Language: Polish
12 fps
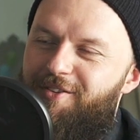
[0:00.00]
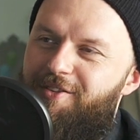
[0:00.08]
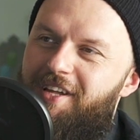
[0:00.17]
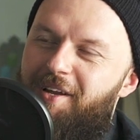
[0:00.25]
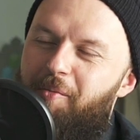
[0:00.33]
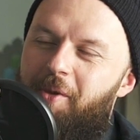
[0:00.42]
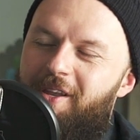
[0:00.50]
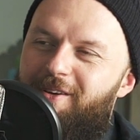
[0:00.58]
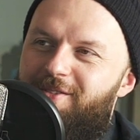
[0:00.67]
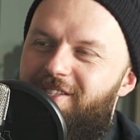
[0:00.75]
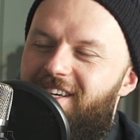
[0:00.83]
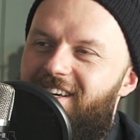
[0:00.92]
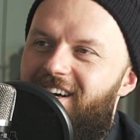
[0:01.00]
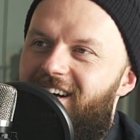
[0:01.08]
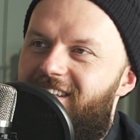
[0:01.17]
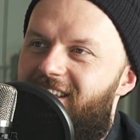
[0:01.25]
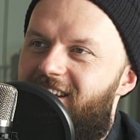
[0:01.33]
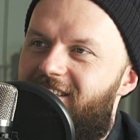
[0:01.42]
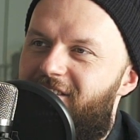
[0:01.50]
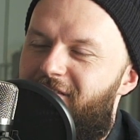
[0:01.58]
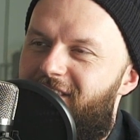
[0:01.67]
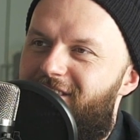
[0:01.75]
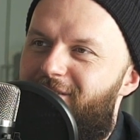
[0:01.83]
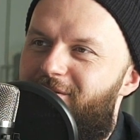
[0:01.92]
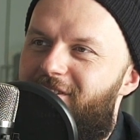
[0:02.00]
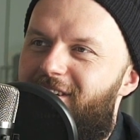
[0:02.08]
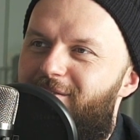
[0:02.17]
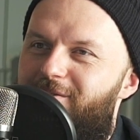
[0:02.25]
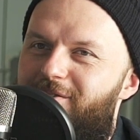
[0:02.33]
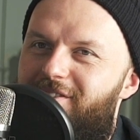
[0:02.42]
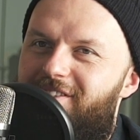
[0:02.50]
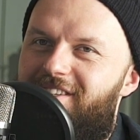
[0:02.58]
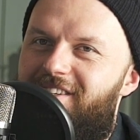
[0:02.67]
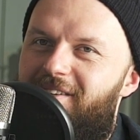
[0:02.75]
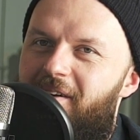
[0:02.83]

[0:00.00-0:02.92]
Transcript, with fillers: oddali pieniądze, a teraz stwierdził, że już